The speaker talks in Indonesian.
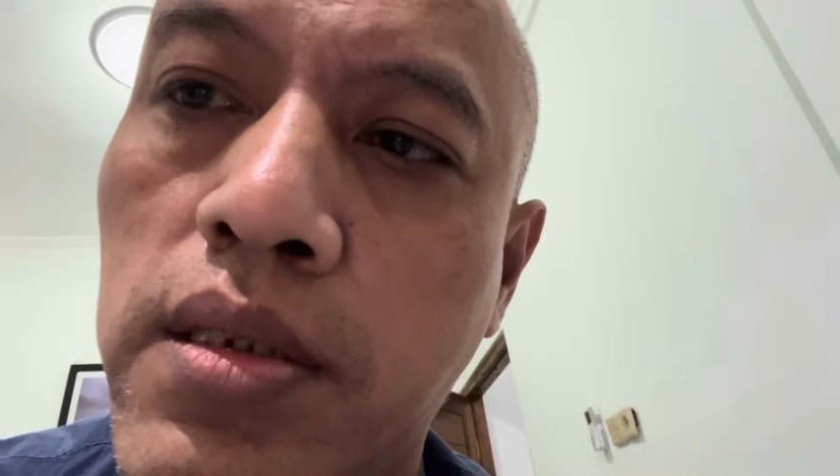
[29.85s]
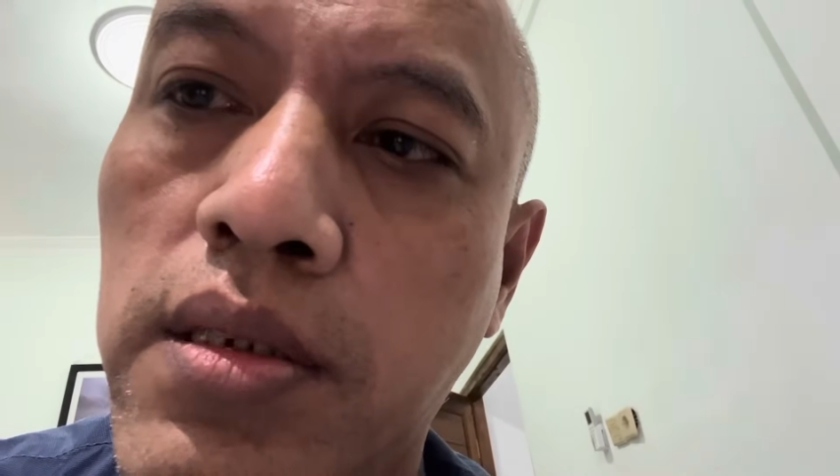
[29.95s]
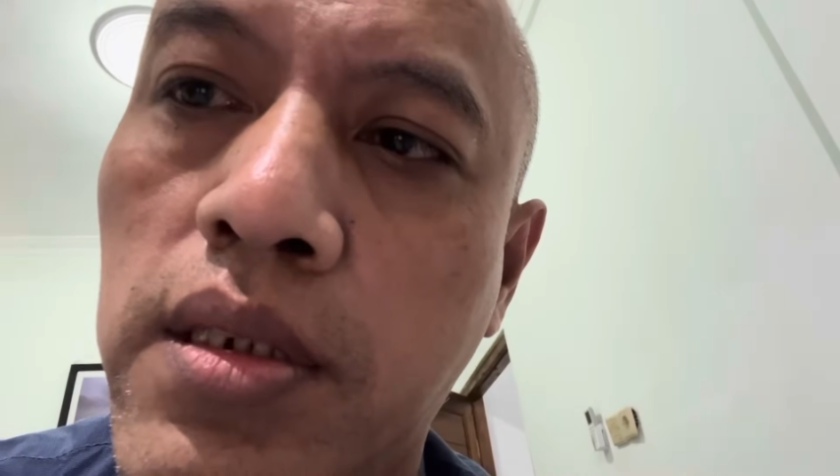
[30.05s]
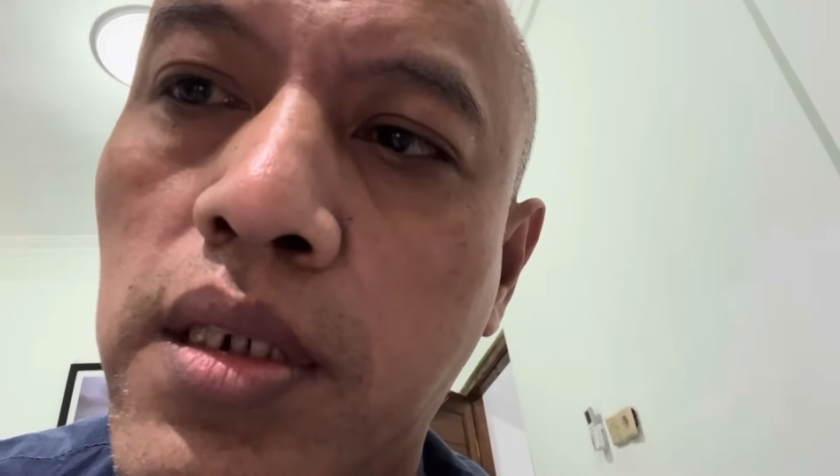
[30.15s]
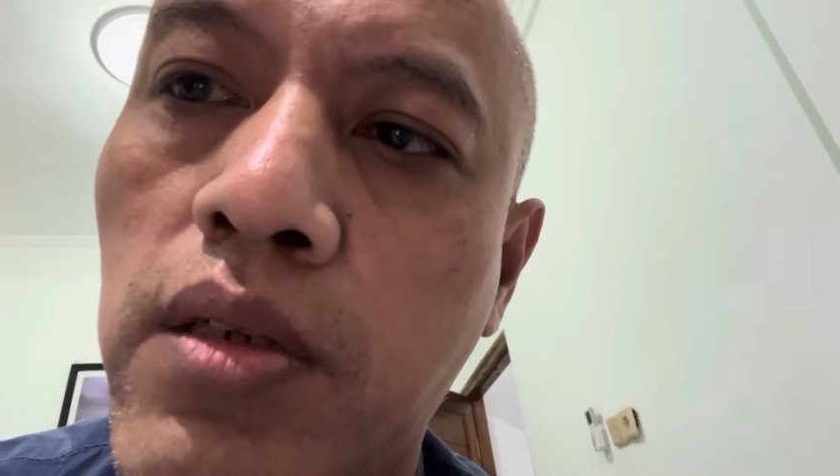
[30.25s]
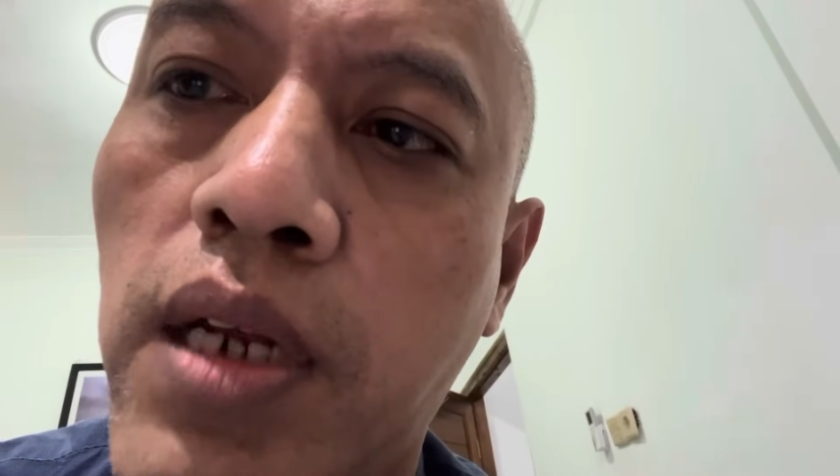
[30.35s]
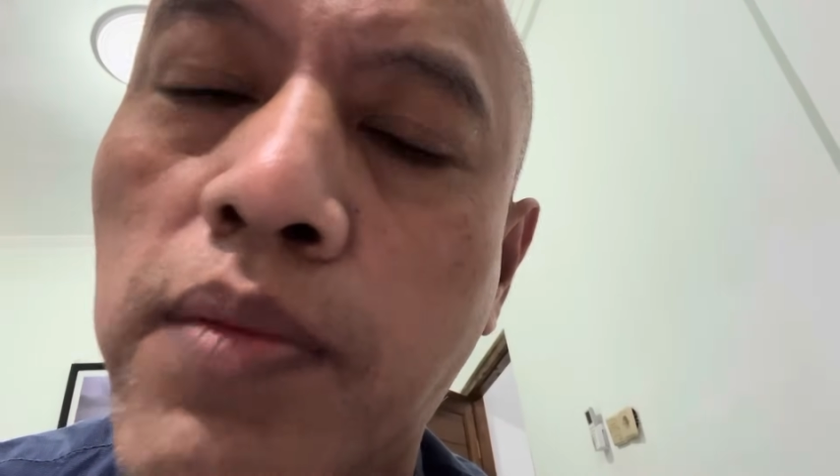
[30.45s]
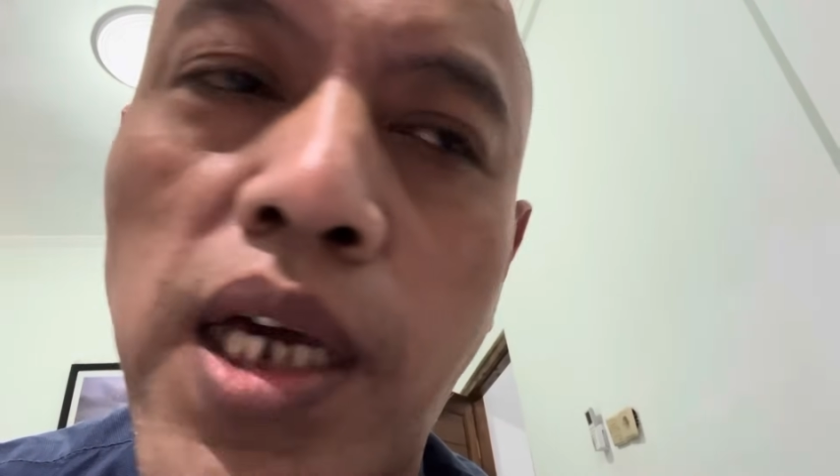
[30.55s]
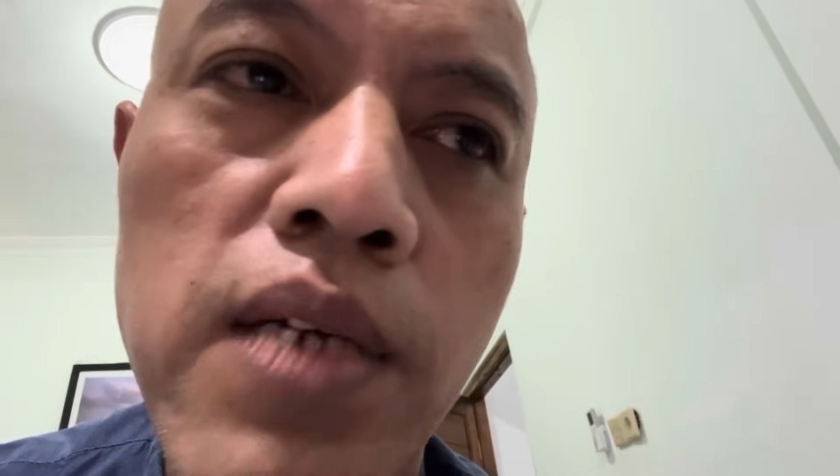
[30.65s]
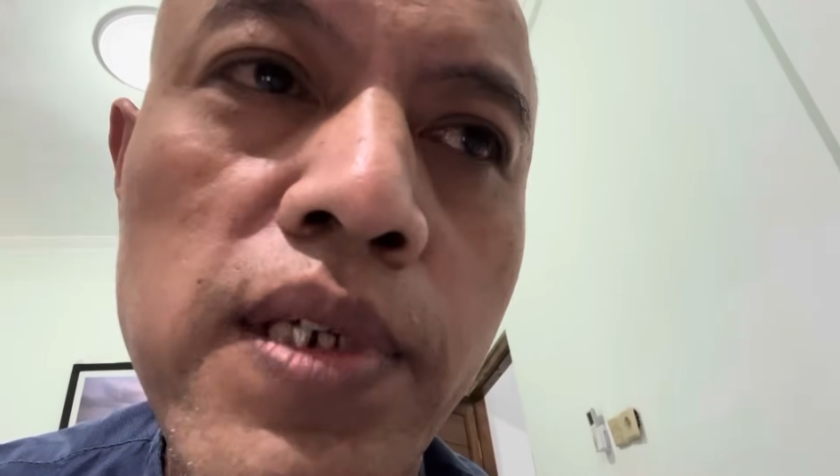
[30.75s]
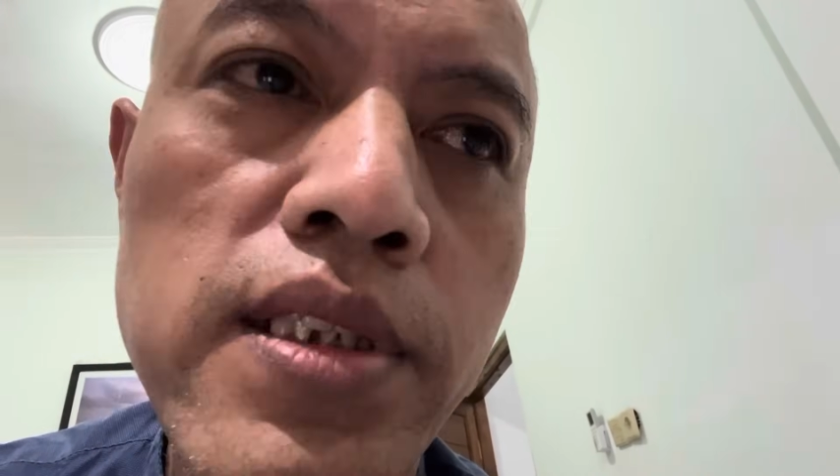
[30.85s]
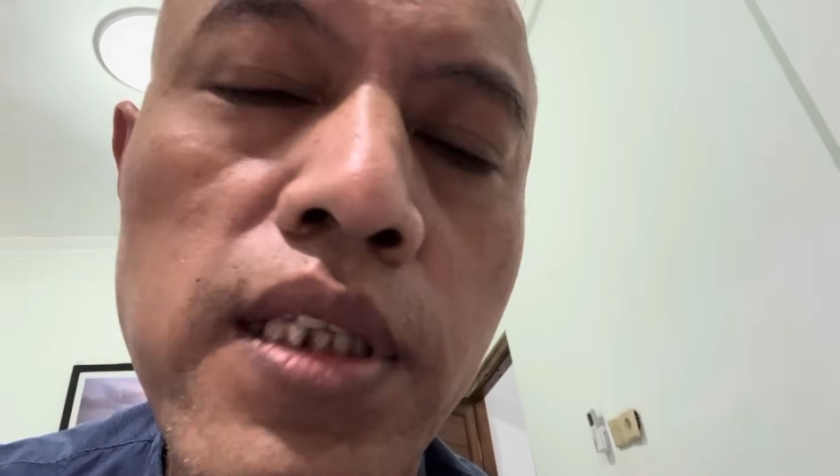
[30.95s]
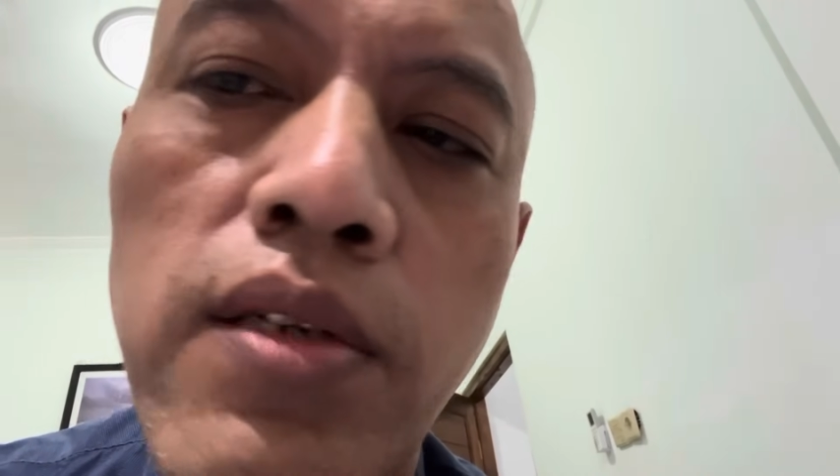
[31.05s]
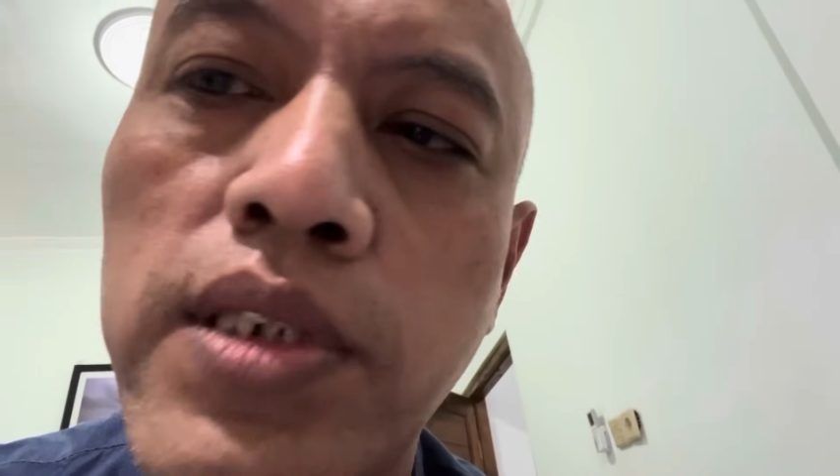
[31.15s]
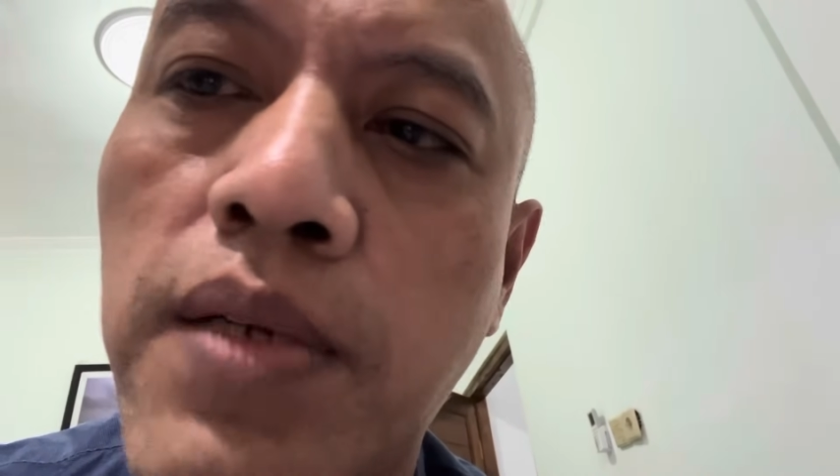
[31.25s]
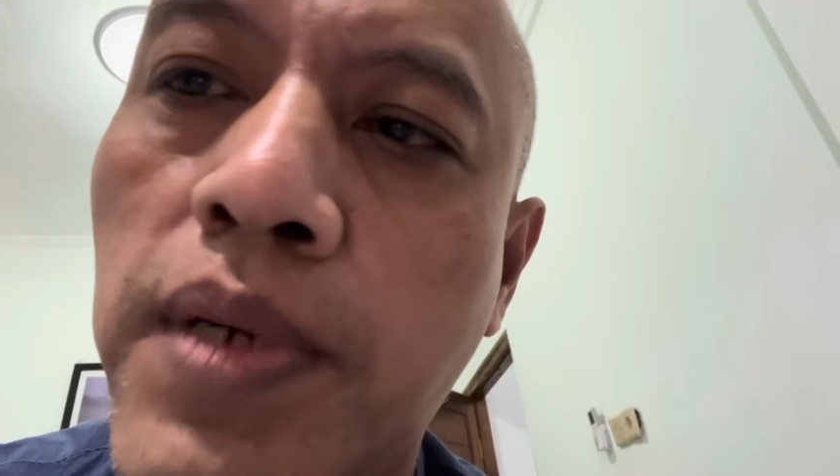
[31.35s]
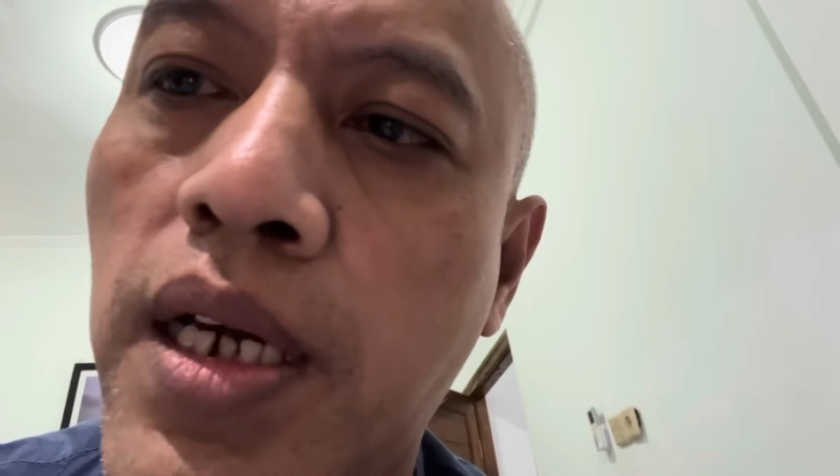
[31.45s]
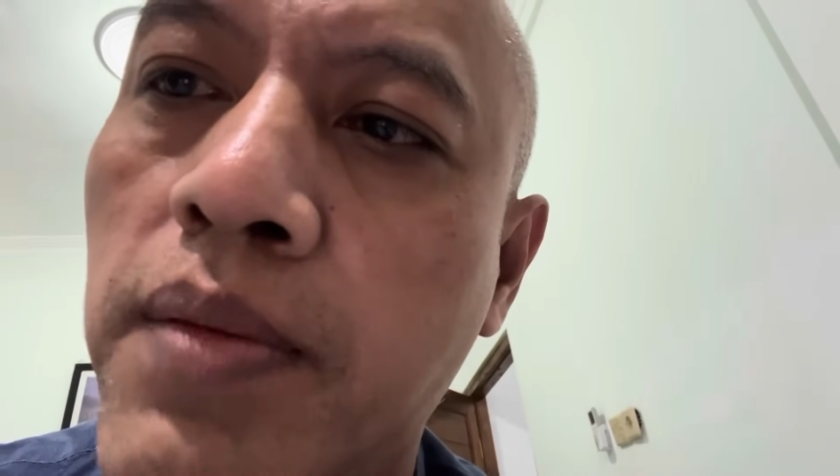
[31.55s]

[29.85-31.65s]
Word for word: Jadi orang Melangi pasti tahu siapa